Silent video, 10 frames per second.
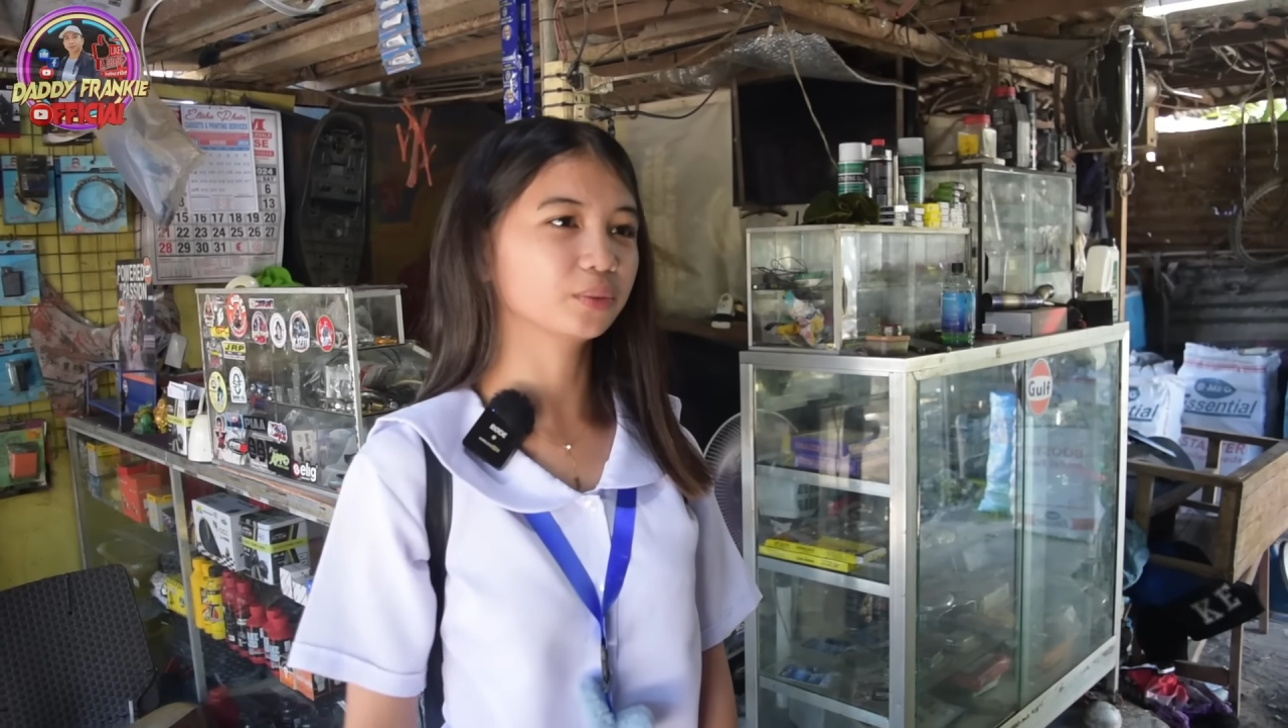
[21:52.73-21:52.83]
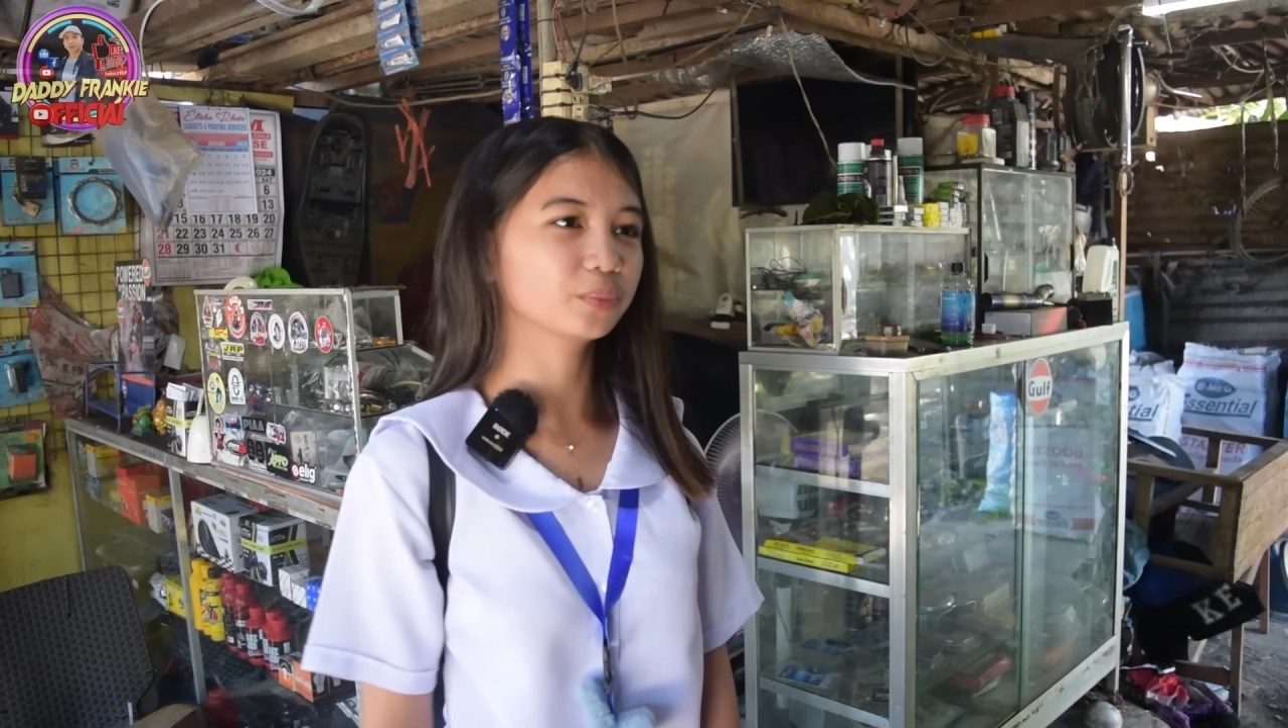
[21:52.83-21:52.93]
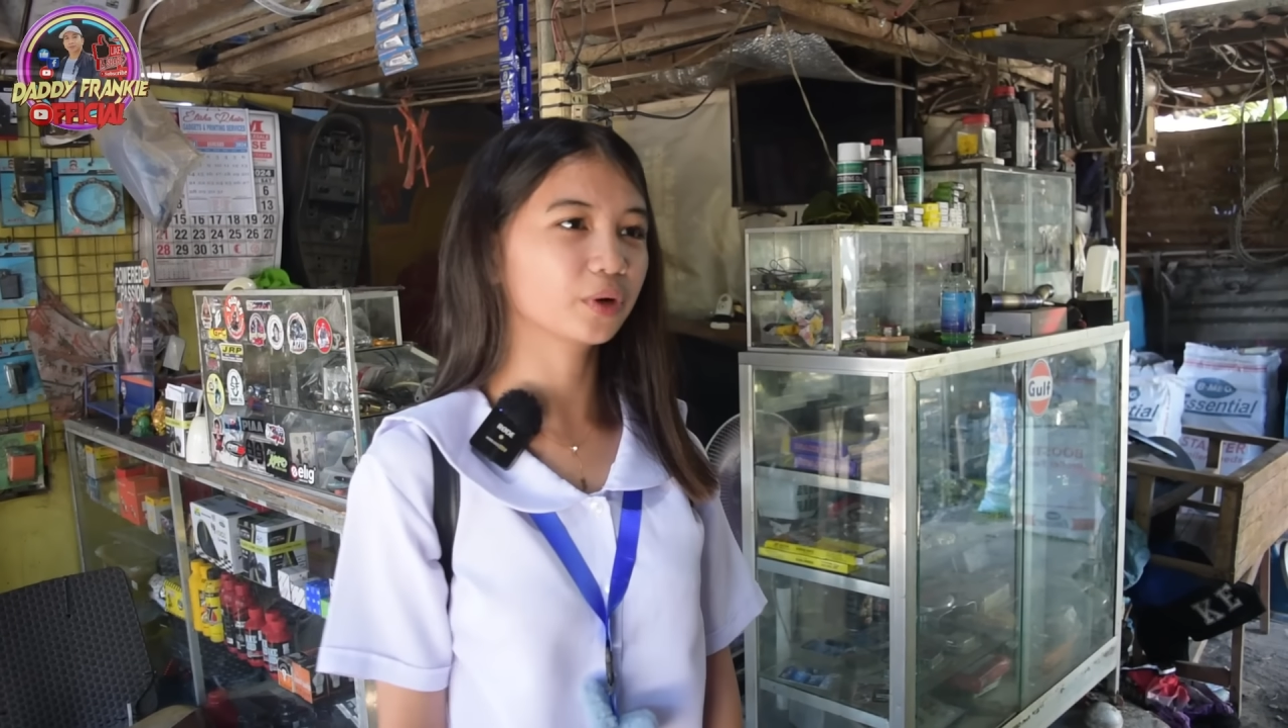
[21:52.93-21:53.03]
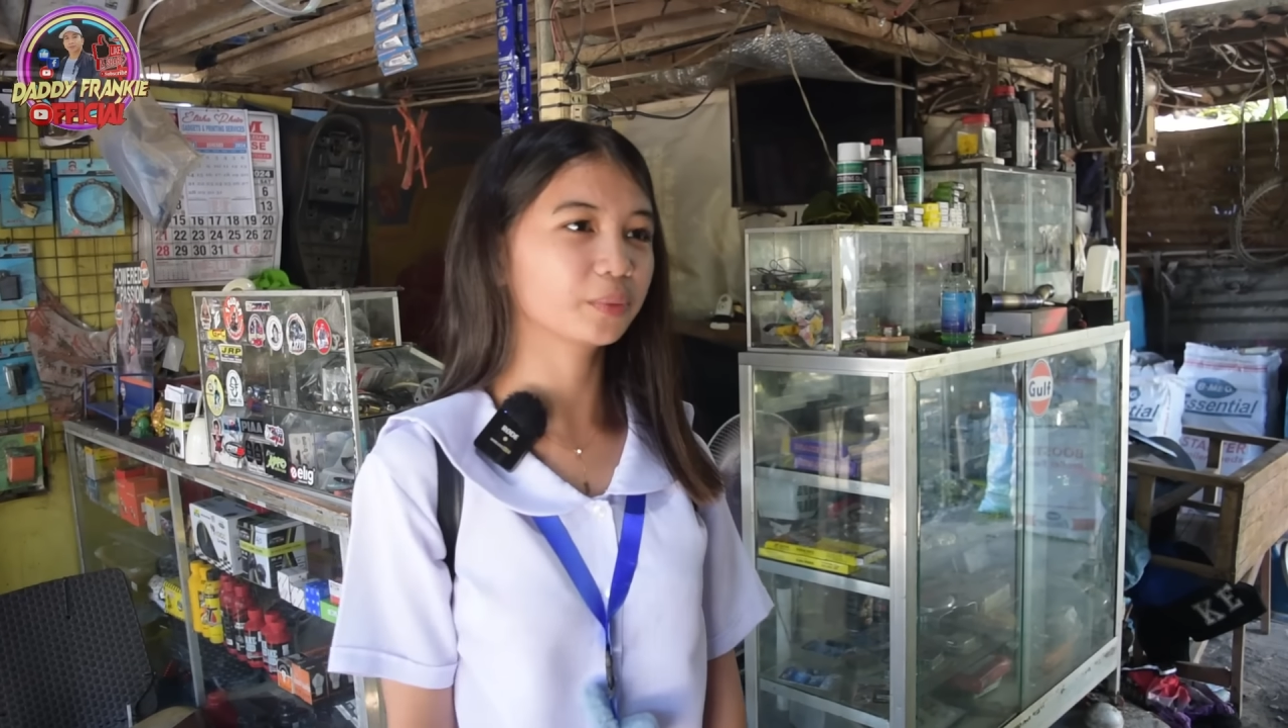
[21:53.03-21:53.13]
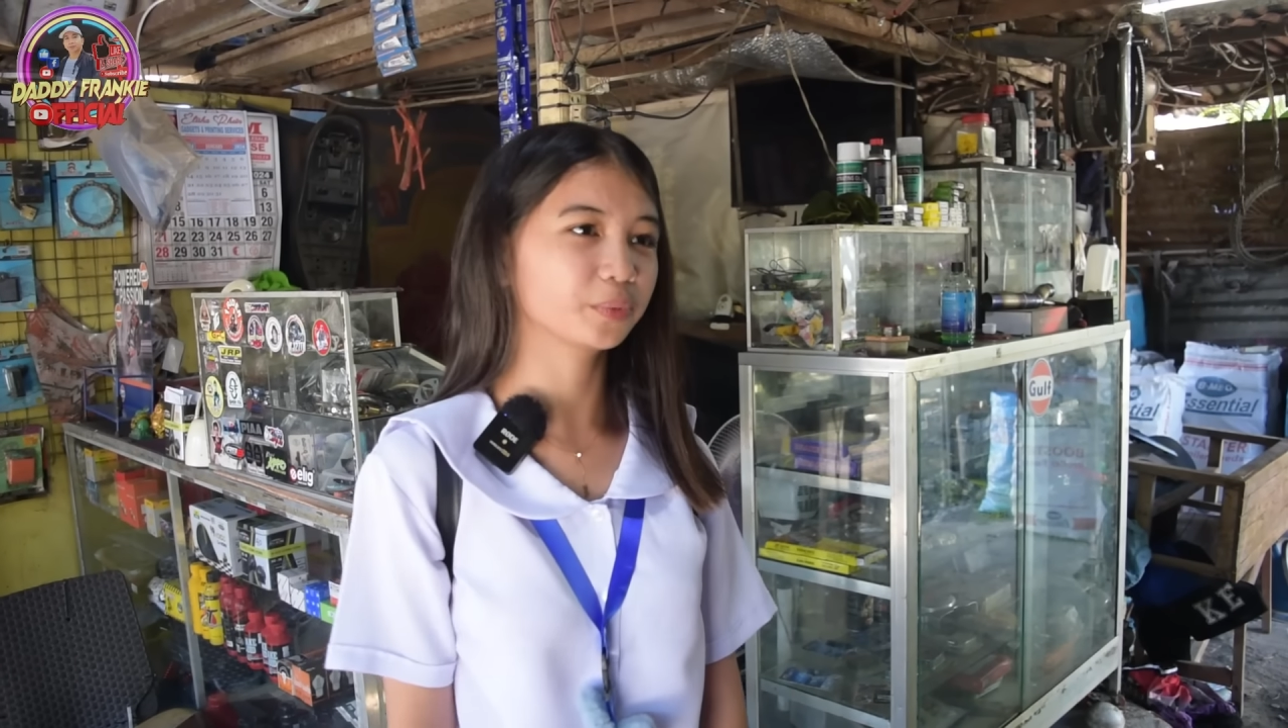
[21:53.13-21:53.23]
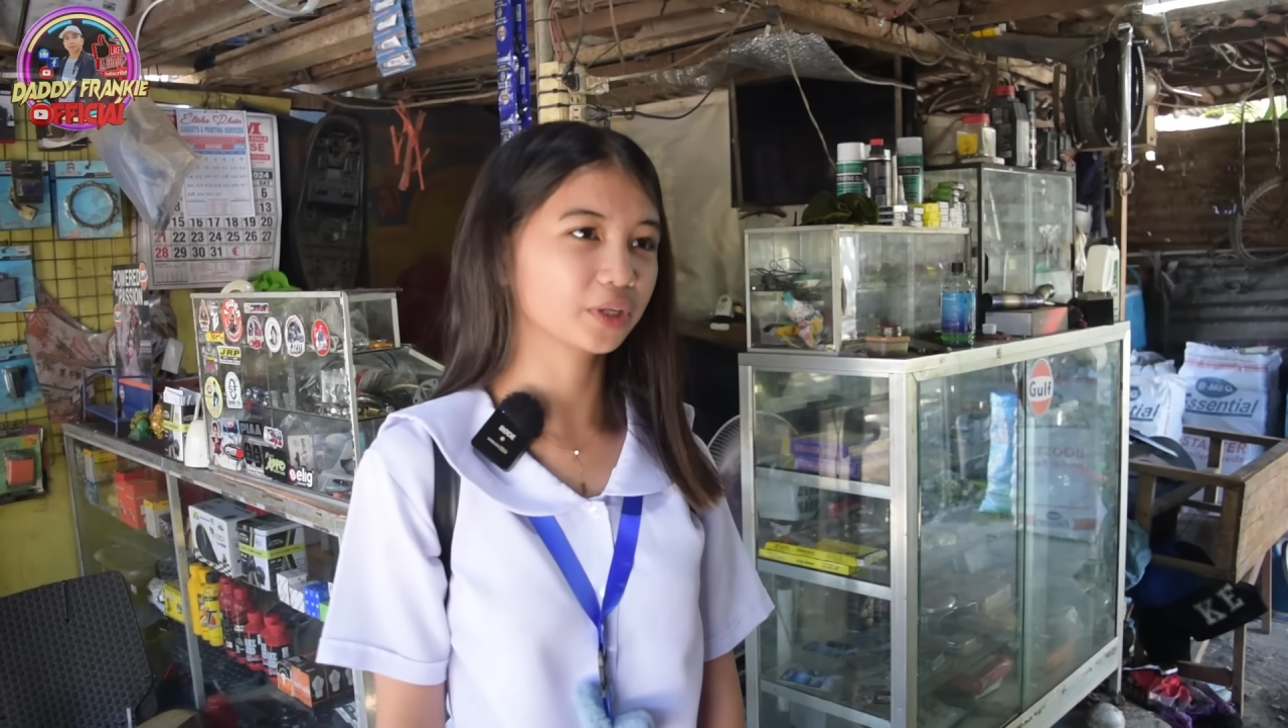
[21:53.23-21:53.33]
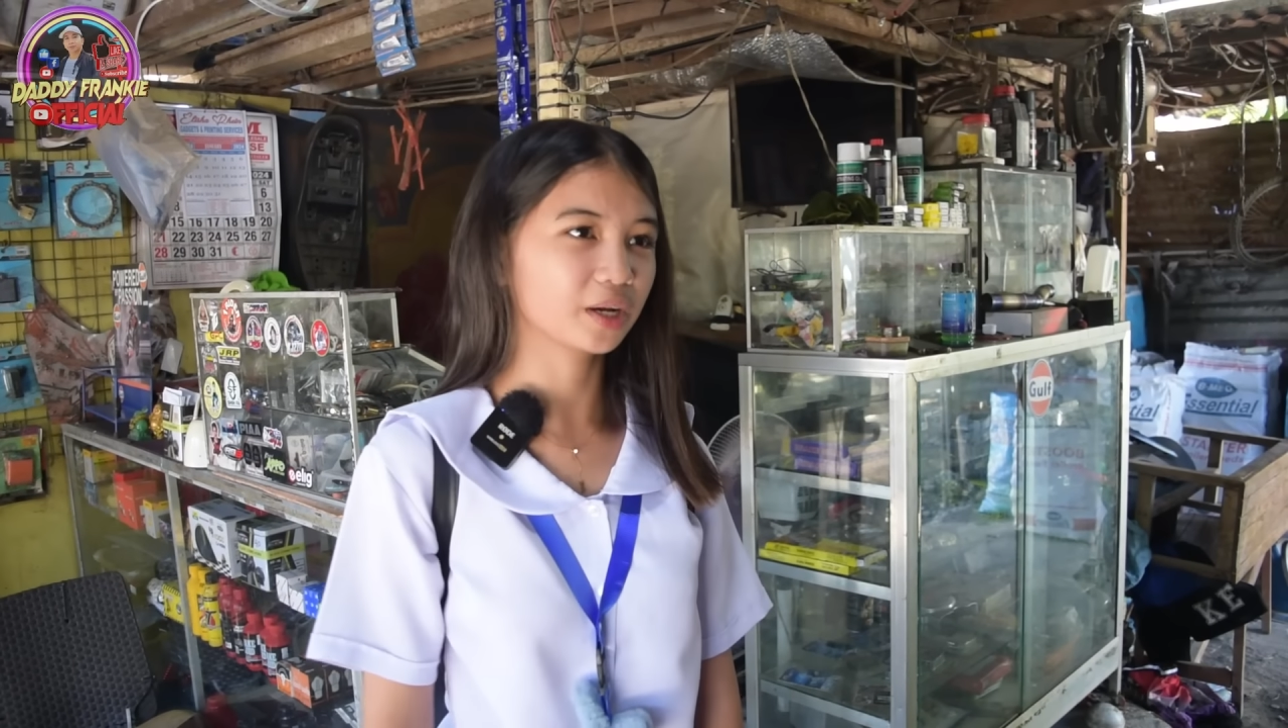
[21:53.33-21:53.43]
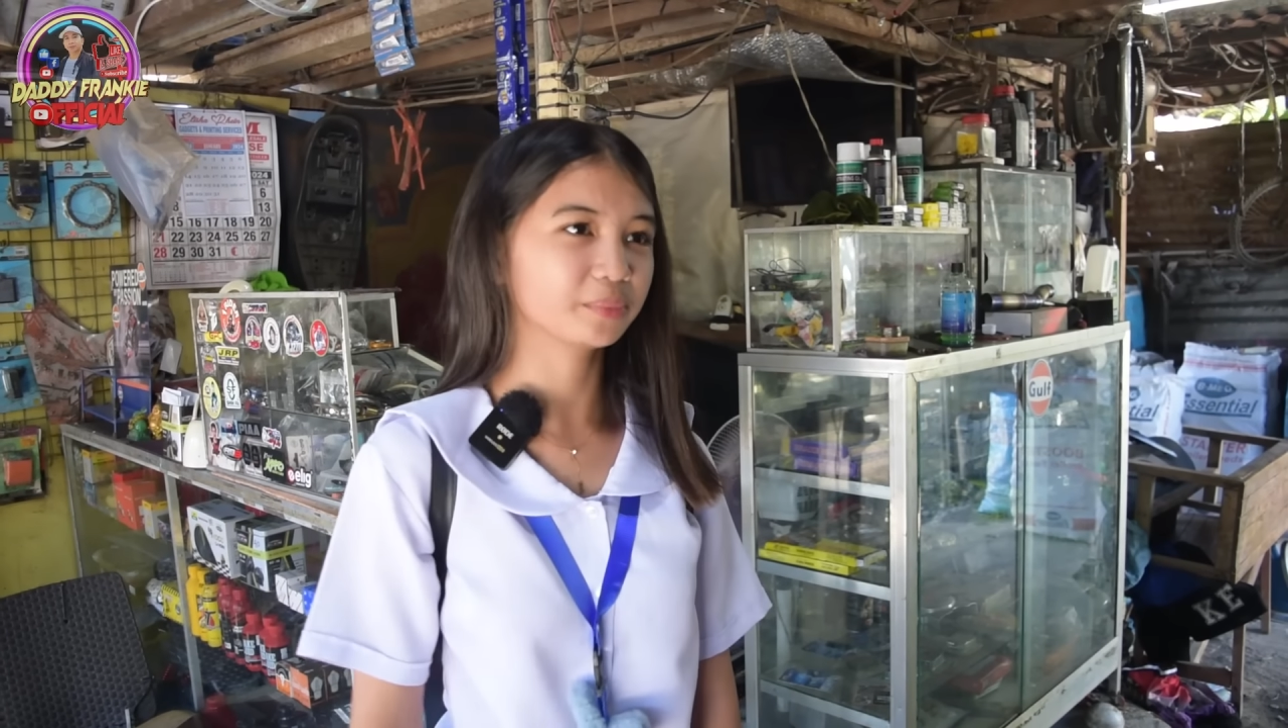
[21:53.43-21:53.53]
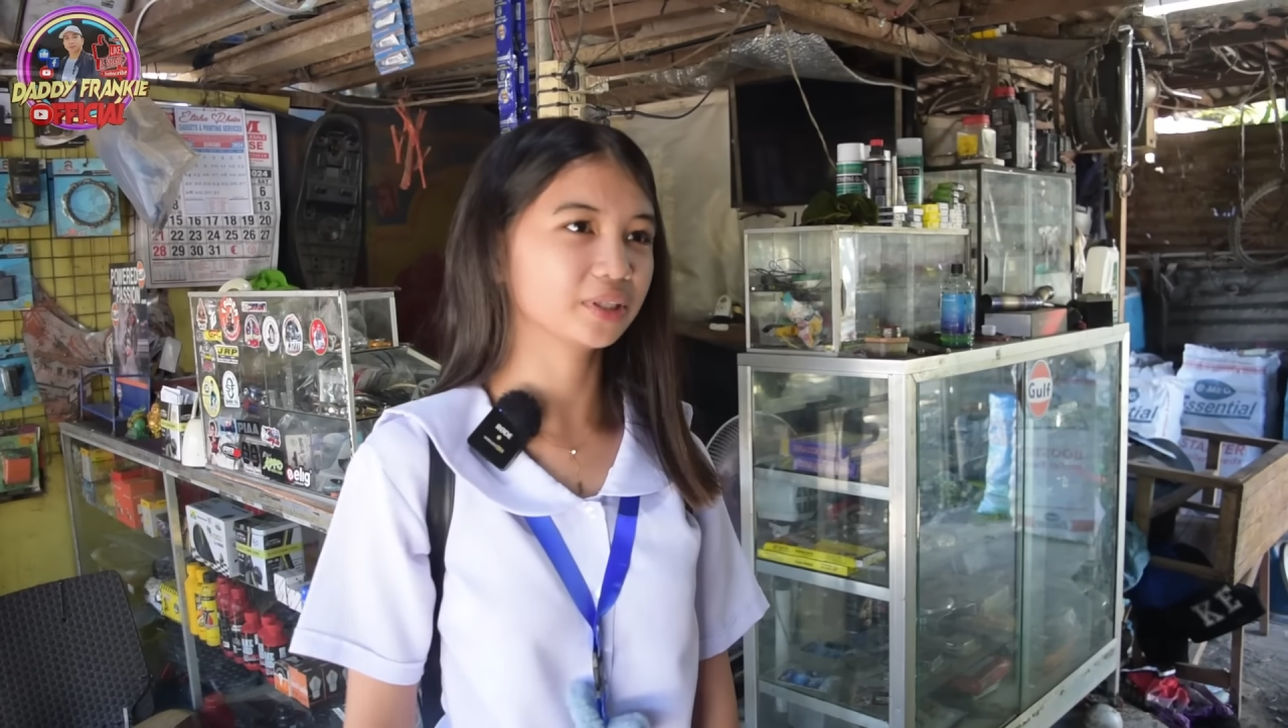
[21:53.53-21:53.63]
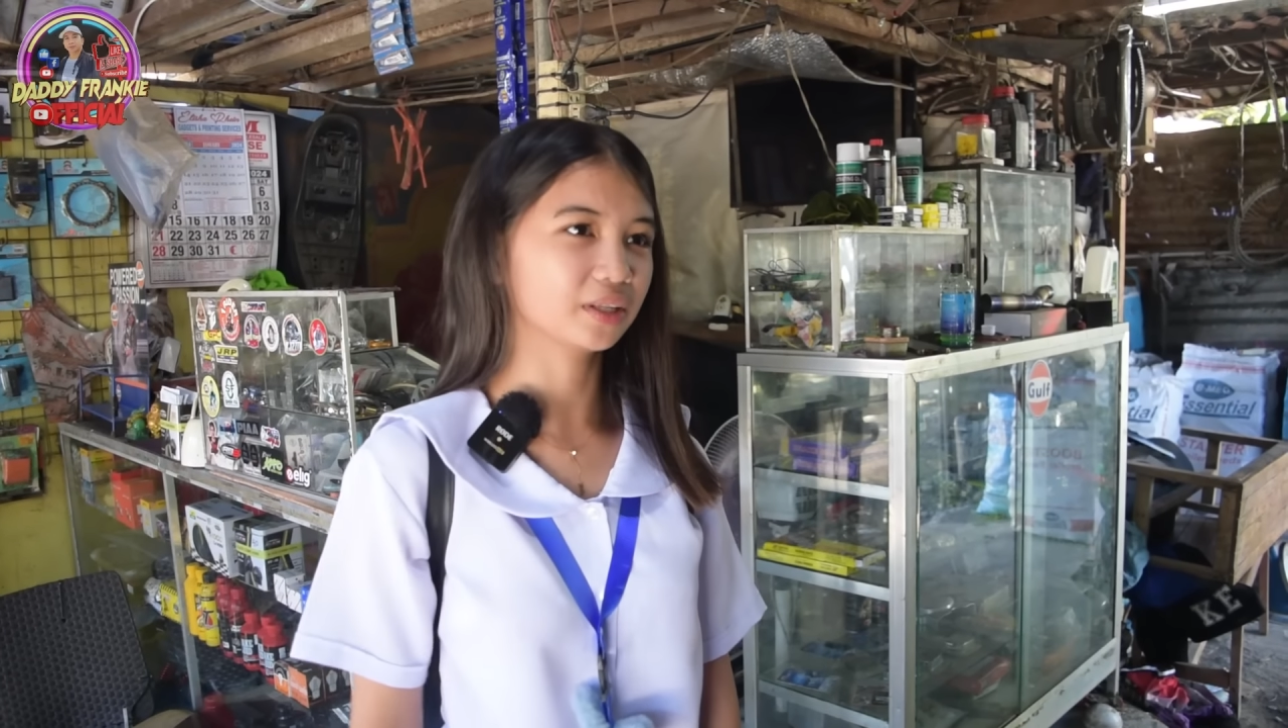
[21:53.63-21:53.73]
Yung buhay po
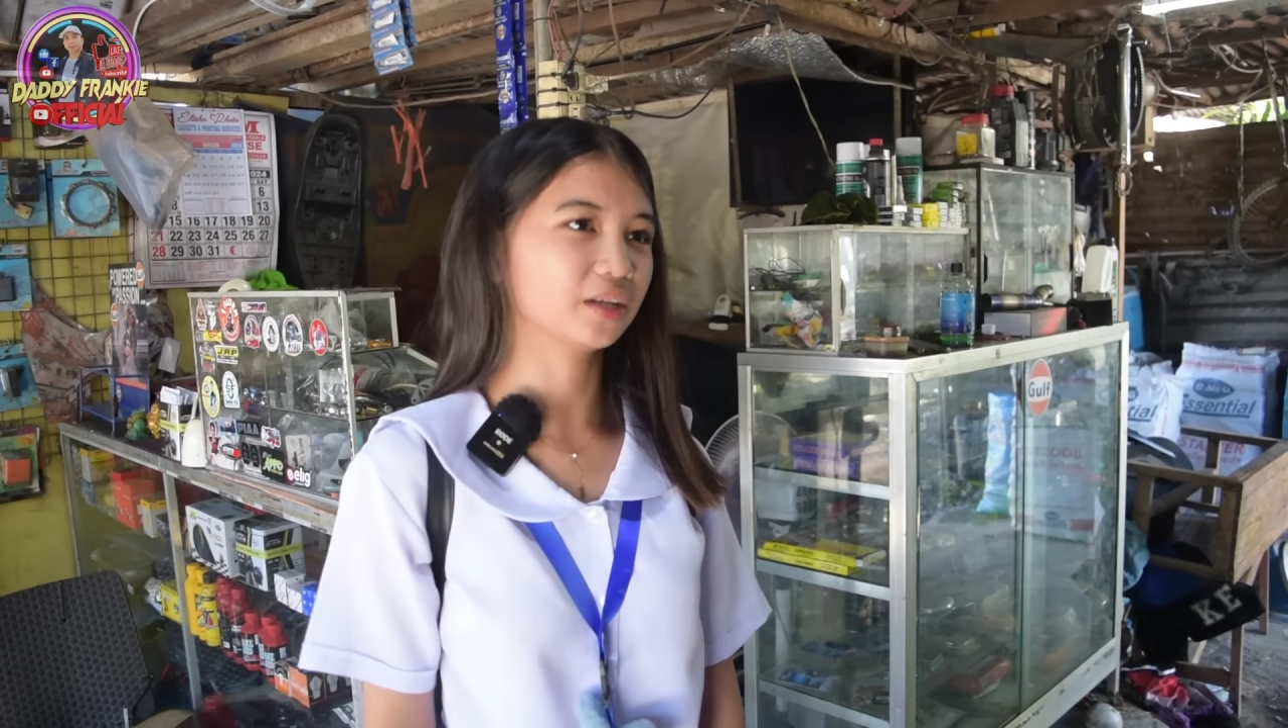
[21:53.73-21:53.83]
namin